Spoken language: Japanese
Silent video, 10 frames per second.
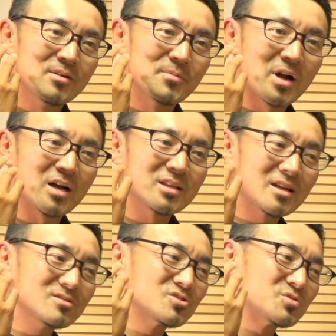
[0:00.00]
まあ、必
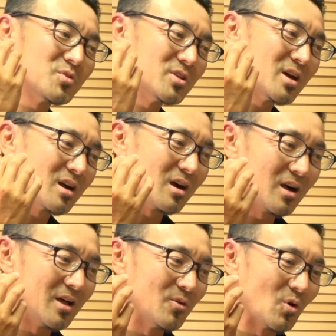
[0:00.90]
ずしもなんか
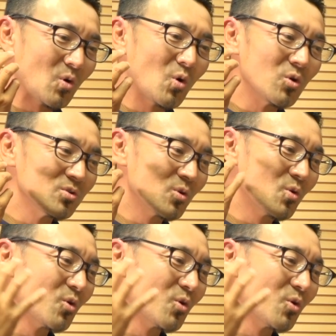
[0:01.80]
あのこう